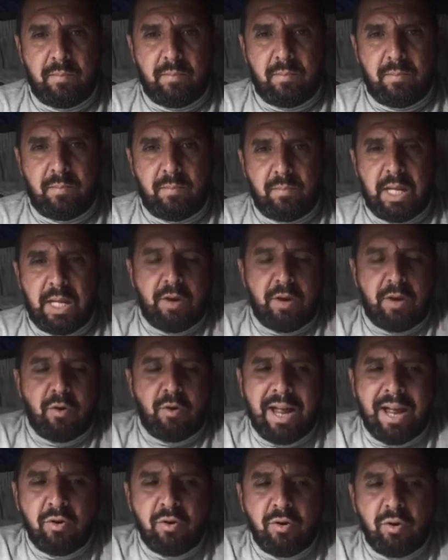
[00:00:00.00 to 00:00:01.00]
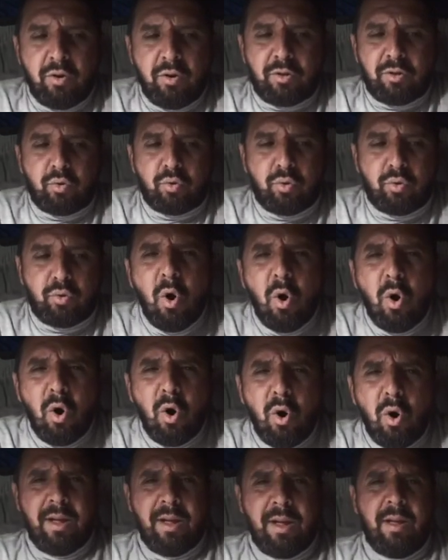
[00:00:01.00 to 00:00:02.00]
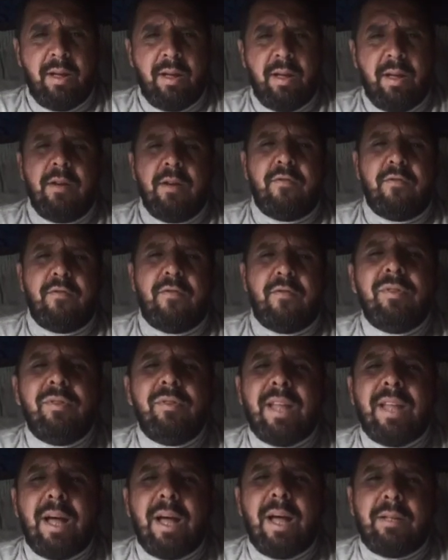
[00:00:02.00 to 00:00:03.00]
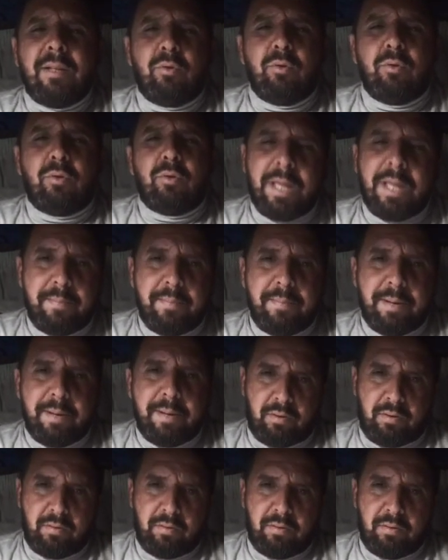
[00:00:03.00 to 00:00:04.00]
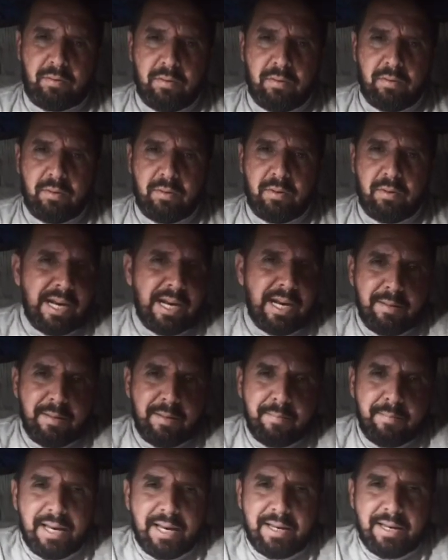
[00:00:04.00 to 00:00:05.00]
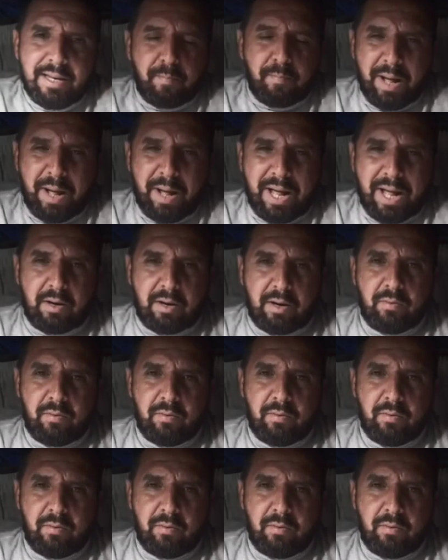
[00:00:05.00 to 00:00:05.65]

che non hanno nessun fondamento biblico. Gli animali non parlano.